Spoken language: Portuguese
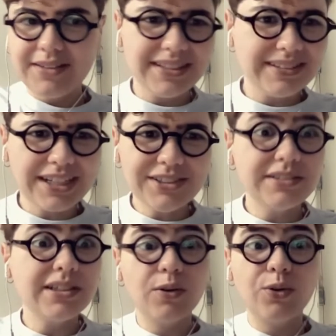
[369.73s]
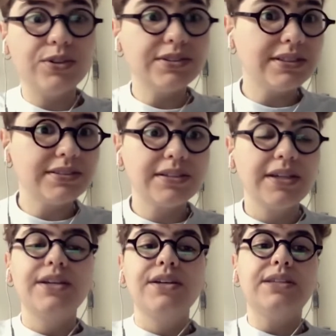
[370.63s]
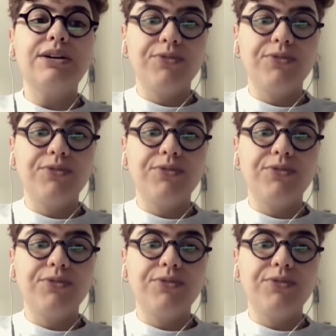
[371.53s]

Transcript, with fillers: tentar dizer coisas da